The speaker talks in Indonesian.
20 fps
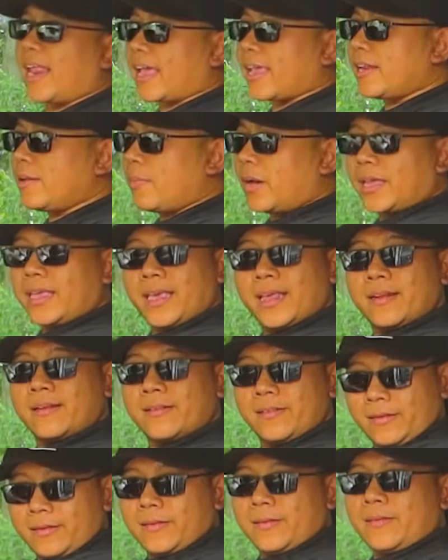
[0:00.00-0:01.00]
enaknya di bagian
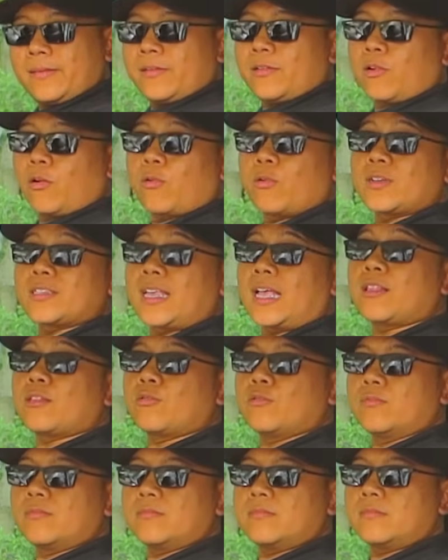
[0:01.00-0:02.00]
row
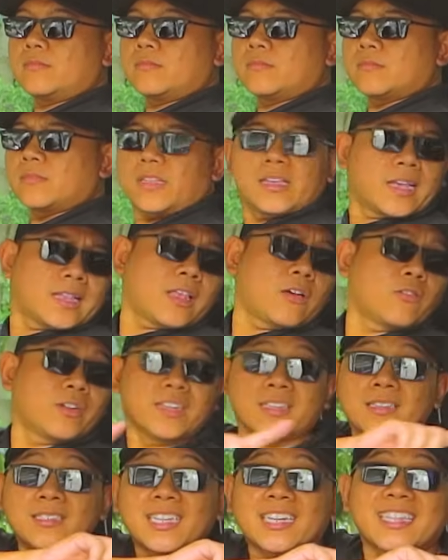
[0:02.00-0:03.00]
satu nah nggak tahu
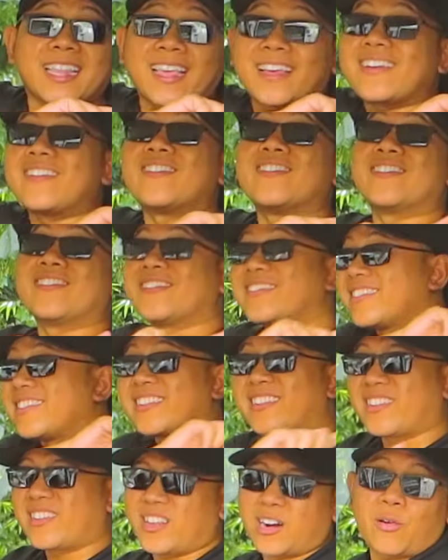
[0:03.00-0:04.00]
nih ceritanya kalau
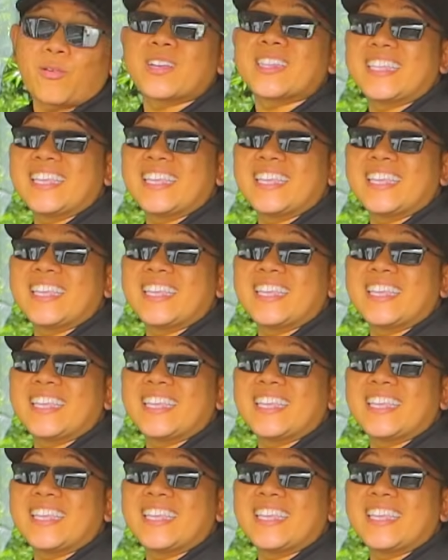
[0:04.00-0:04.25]
ke row